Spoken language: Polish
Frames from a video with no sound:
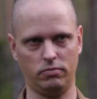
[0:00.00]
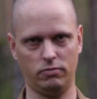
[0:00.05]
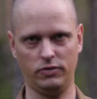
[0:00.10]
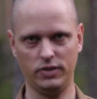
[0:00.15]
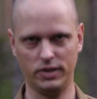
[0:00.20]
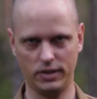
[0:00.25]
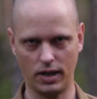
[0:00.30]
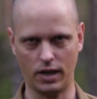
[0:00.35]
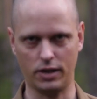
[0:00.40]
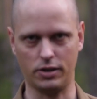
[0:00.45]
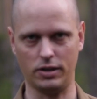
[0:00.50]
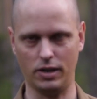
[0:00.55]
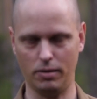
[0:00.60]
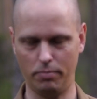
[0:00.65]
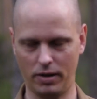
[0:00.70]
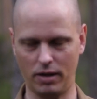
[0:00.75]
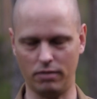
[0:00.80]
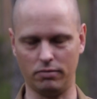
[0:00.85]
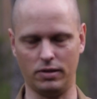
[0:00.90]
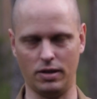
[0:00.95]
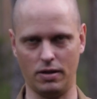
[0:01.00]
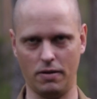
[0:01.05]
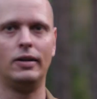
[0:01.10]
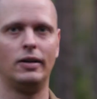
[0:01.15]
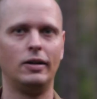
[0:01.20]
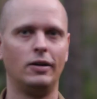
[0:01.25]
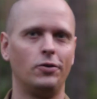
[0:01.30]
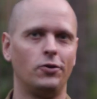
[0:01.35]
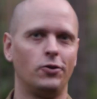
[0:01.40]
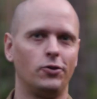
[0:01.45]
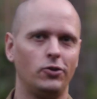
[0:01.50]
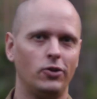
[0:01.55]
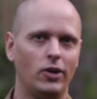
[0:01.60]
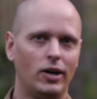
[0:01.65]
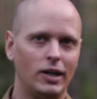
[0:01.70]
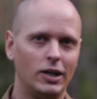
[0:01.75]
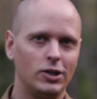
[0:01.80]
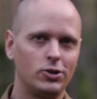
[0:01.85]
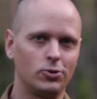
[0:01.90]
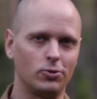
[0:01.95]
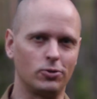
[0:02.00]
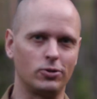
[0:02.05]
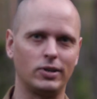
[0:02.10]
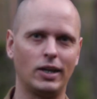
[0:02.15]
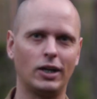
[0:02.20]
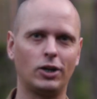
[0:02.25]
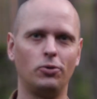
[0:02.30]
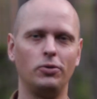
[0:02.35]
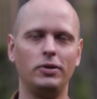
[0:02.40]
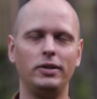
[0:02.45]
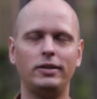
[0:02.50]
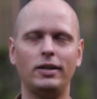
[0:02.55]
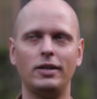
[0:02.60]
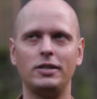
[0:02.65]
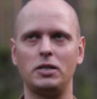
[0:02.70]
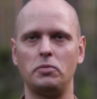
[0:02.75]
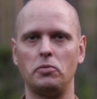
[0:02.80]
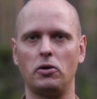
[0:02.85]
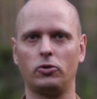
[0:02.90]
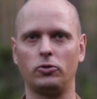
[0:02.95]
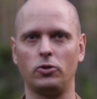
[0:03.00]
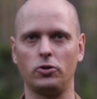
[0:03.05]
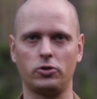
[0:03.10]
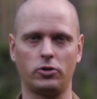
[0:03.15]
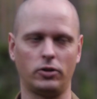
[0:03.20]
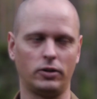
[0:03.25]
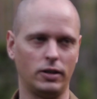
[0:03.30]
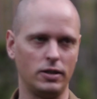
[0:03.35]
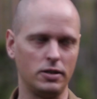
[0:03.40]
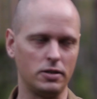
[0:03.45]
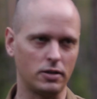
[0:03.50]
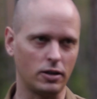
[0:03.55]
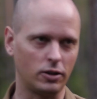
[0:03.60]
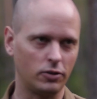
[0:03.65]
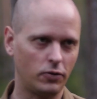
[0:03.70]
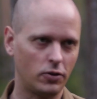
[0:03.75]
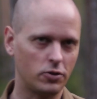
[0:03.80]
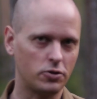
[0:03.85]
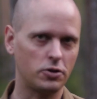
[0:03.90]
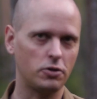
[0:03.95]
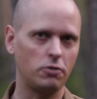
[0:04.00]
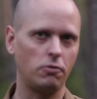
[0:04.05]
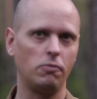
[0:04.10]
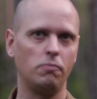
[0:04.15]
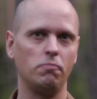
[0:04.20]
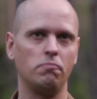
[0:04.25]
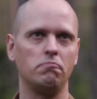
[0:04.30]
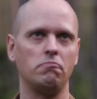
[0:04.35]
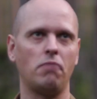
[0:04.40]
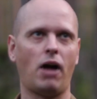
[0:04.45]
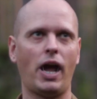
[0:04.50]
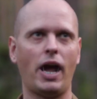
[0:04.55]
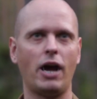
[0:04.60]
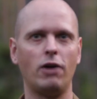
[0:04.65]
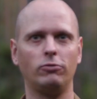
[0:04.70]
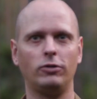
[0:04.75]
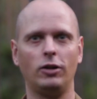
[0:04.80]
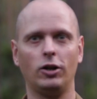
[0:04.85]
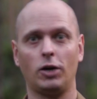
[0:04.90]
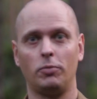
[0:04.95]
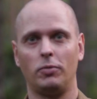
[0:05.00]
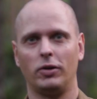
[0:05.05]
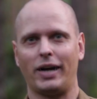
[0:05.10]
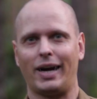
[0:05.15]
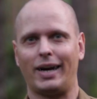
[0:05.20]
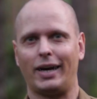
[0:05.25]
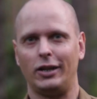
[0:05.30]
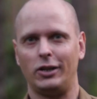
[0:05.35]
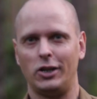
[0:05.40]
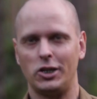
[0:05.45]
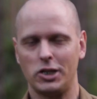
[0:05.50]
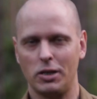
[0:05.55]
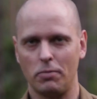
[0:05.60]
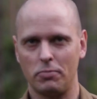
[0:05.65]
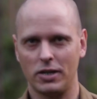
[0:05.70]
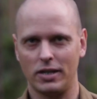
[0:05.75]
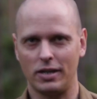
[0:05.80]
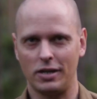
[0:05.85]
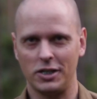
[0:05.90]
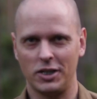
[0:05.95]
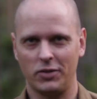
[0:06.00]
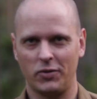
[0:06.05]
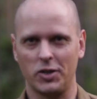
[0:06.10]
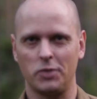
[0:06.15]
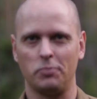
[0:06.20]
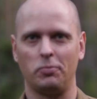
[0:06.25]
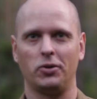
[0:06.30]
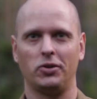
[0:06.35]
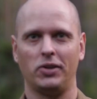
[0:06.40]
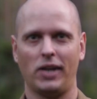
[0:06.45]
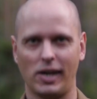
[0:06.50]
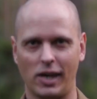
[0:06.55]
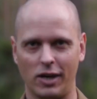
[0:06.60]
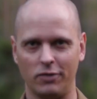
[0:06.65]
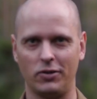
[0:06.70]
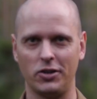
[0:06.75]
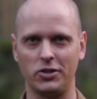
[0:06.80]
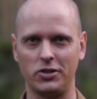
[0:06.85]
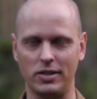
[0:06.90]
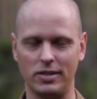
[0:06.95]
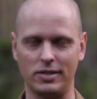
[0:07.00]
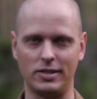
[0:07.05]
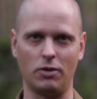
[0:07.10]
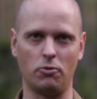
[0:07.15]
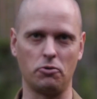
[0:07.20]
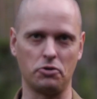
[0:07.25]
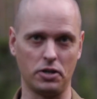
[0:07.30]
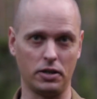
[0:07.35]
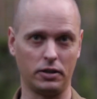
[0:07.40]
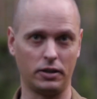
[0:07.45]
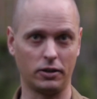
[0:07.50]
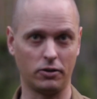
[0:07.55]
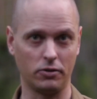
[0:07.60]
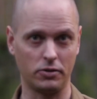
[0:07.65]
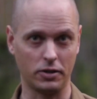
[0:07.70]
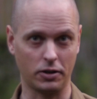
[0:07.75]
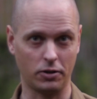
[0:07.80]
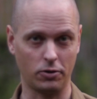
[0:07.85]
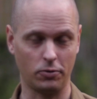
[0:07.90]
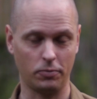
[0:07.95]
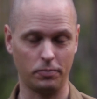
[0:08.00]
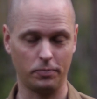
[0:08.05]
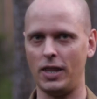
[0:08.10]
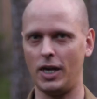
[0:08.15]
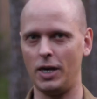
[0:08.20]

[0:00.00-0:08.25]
Wystarczy, naprawdę. No ale cóż, taką intencję miał ktoś, kto tę listę tworzył, a ja ją tylko mogę krytycznie przeanalizować, bo takie właśnie jest założenie tego cyklu.